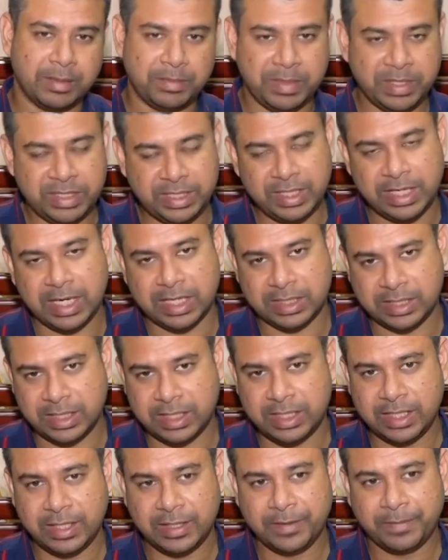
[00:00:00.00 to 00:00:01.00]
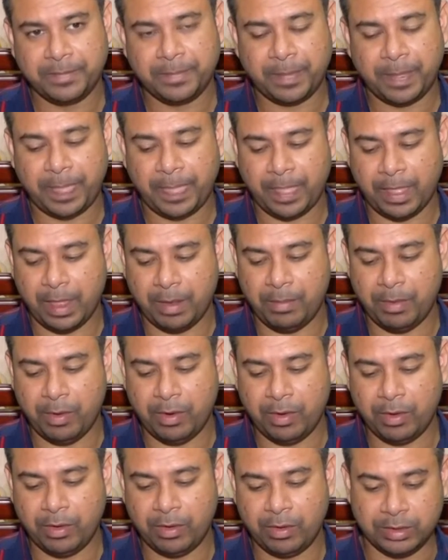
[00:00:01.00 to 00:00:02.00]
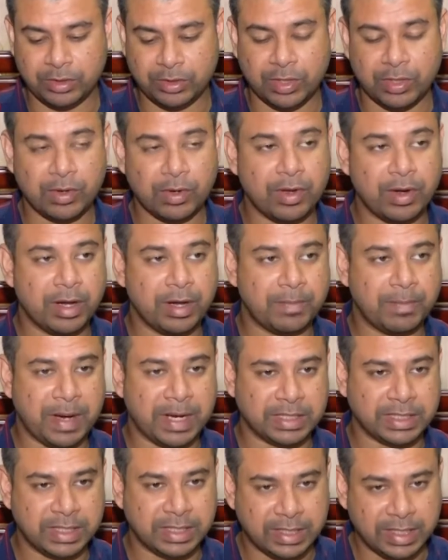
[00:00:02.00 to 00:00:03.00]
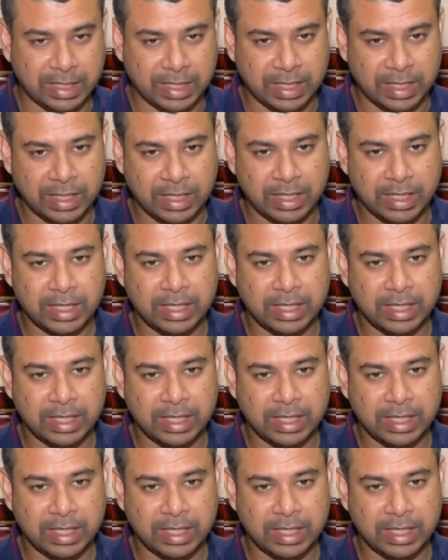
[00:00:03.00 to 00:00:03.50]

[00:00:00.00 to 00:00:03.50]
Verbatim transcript: পিছিয়ে আসেনি এবং জনগণের পাশে থেকে